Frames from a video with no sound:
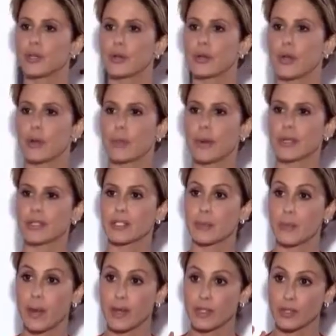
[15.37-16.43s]
eu quero
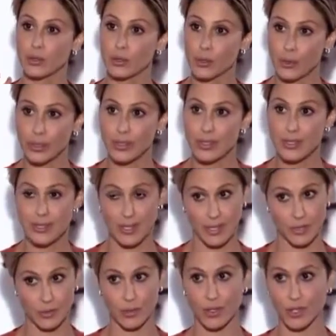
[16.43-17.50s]
participar de todas as
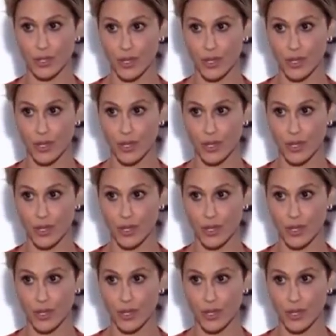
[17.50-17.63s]
seleções de